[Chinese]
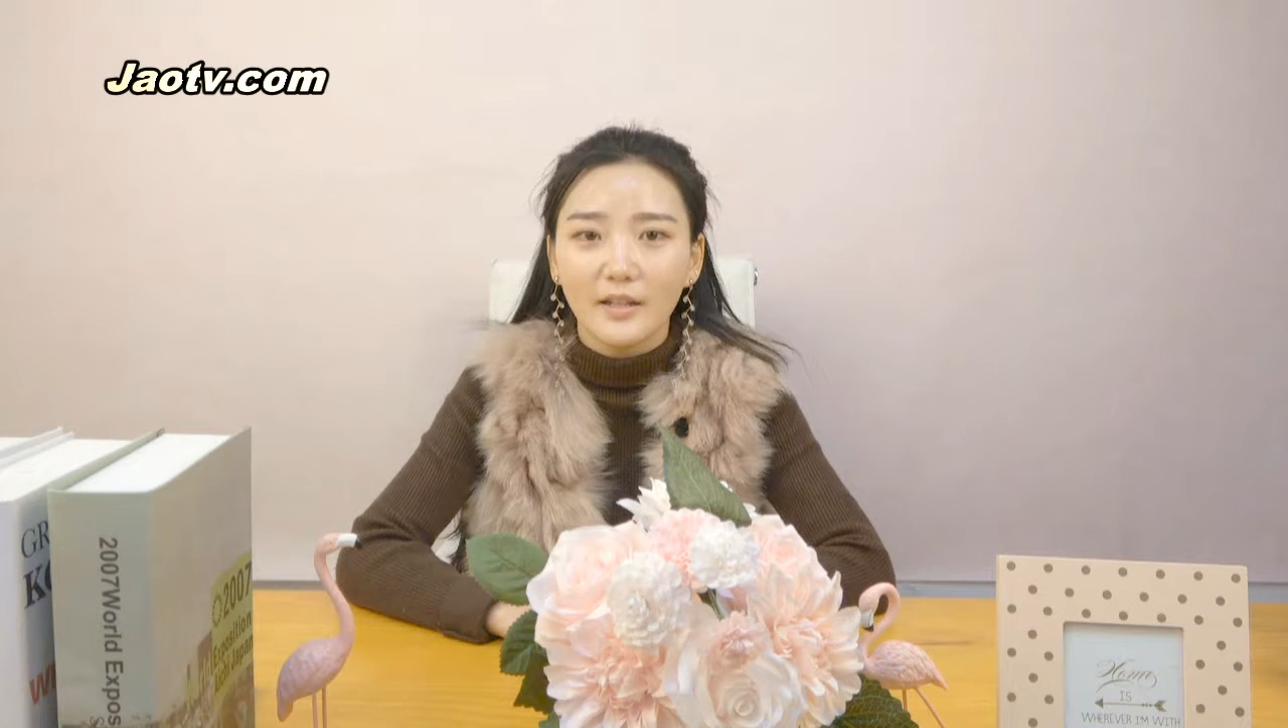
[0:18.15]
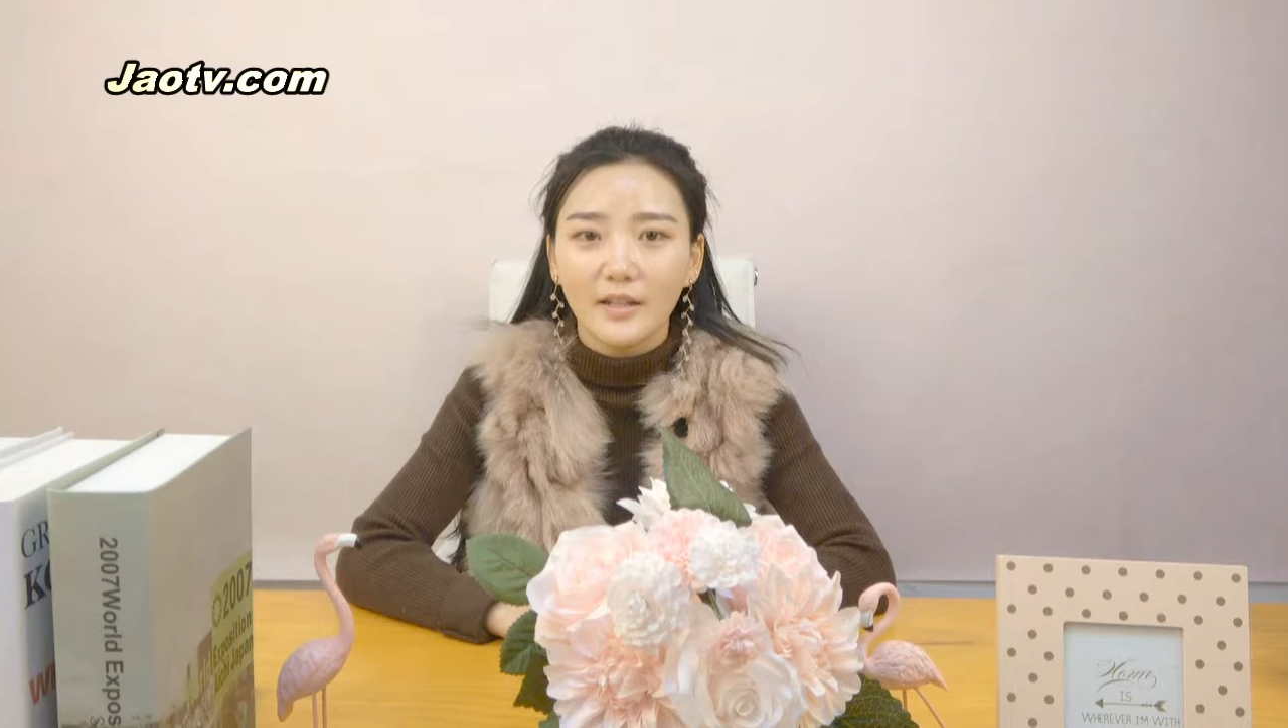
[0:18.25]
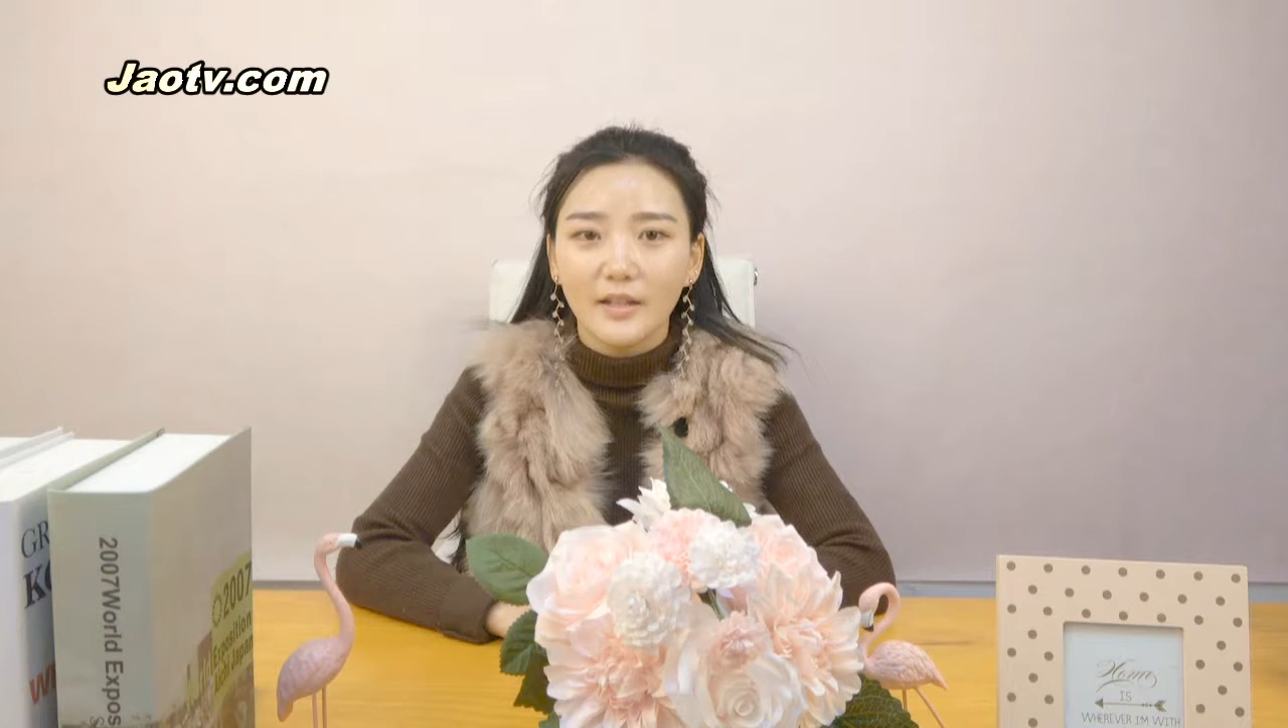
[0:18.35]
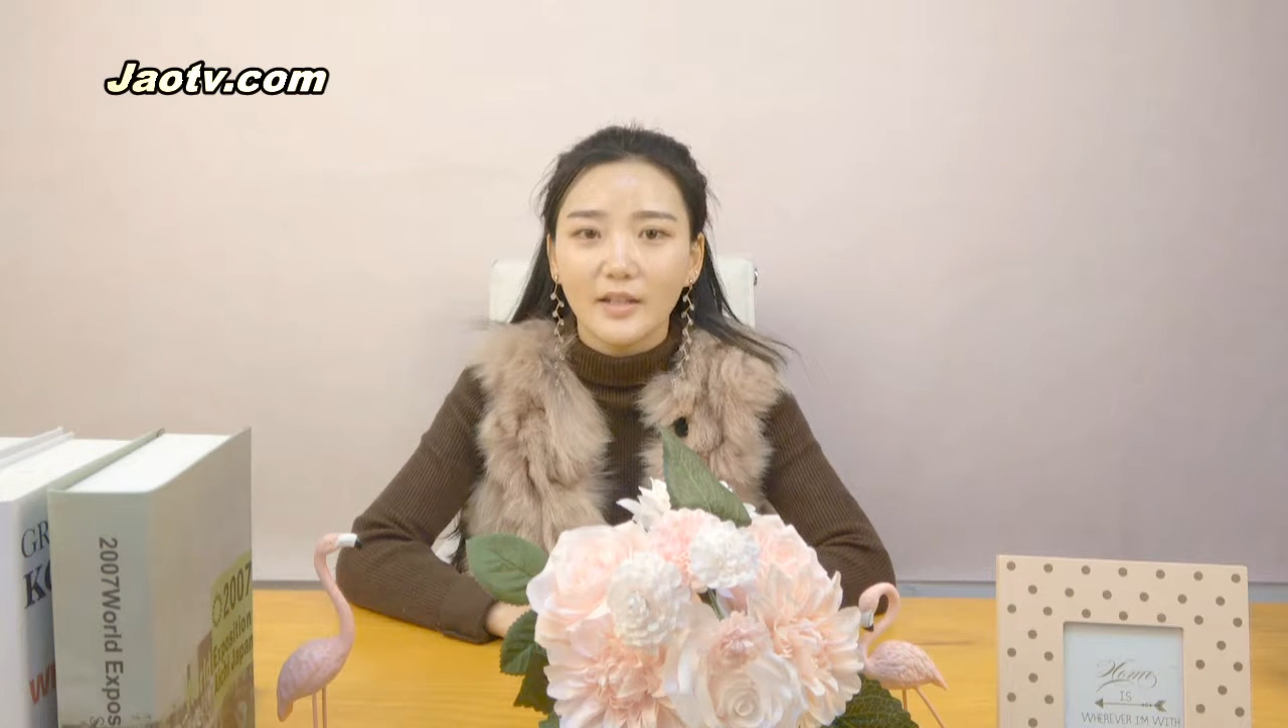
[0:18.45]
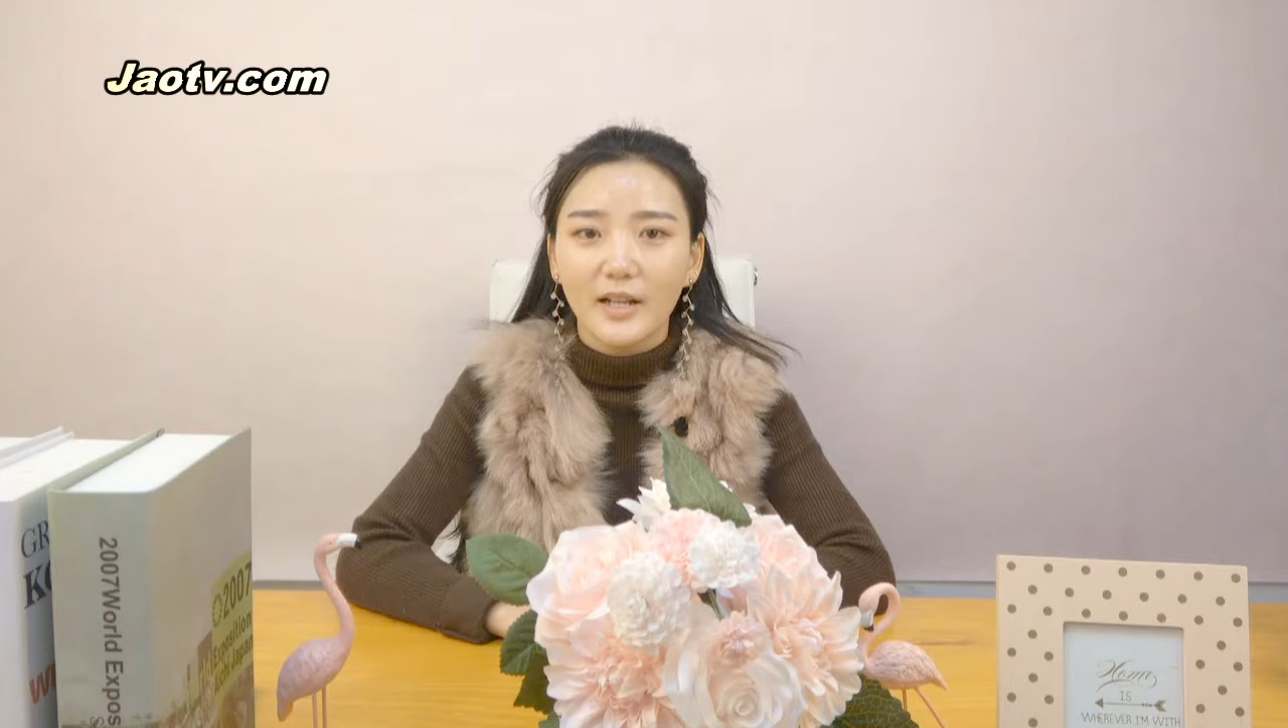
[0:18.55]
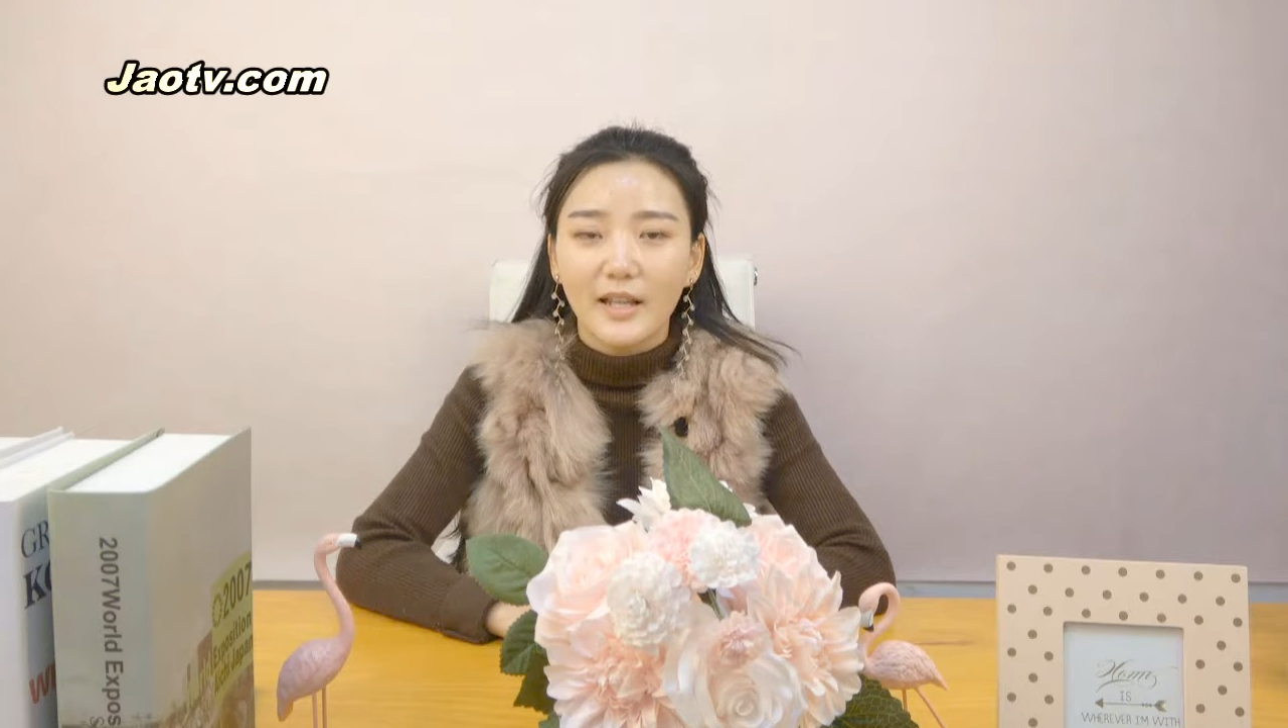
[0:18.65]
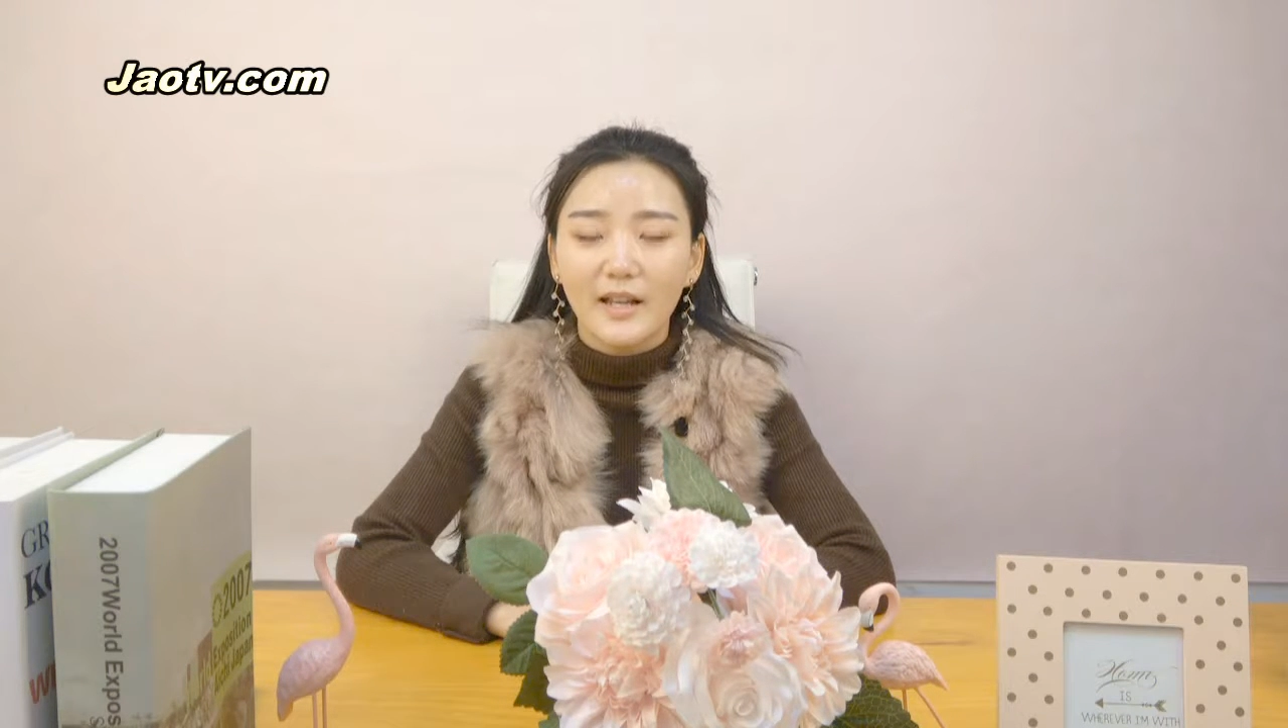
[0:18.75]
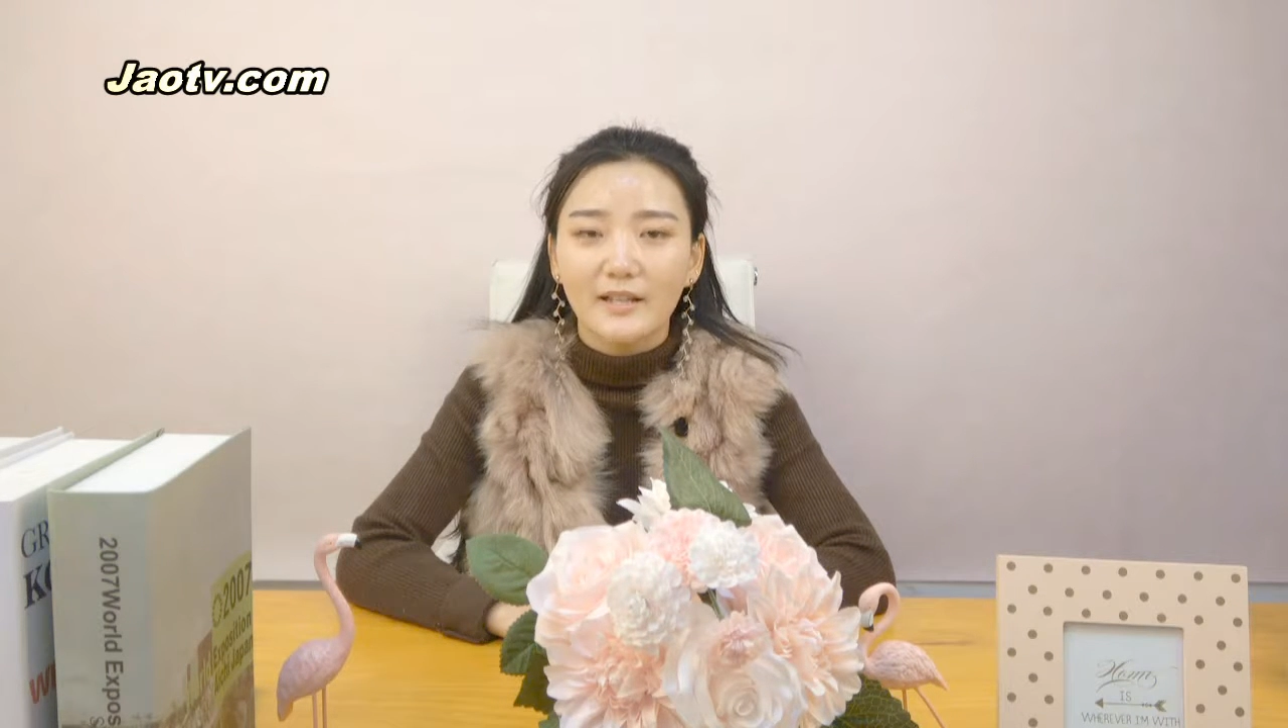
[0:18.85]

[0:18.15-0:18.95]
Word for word: 一看她